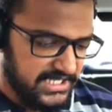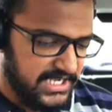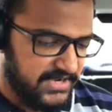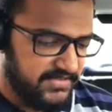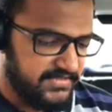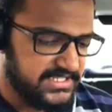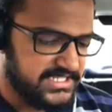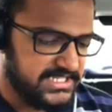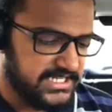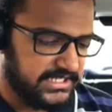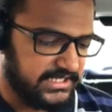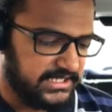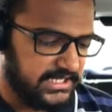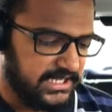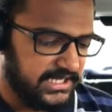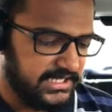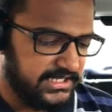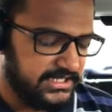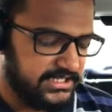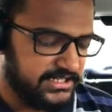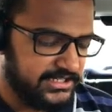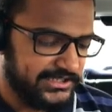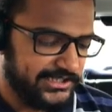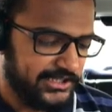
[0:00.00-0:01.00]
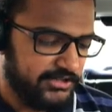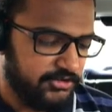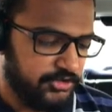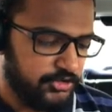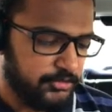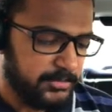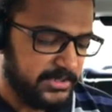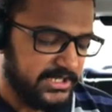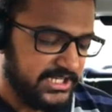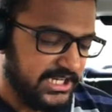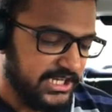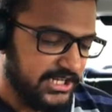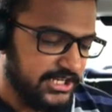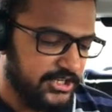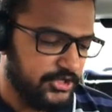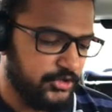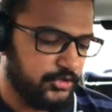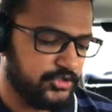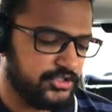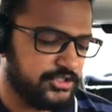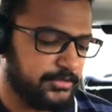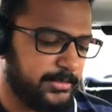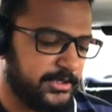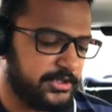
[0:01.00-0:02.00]
கவனிச்சிங்கன்னா இந்த ரிசர்வ் டியூப் கீழேயும்
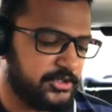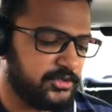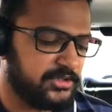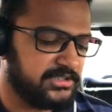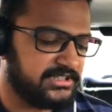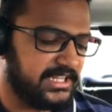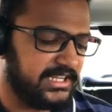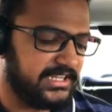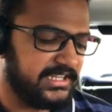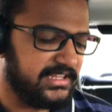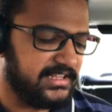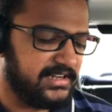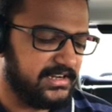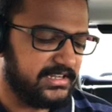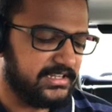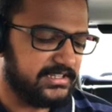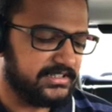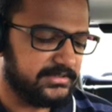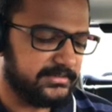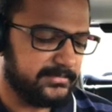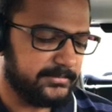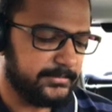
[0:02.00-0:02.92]
கொஞ்சம் பெட்ரோல் தங்கியிருக்கு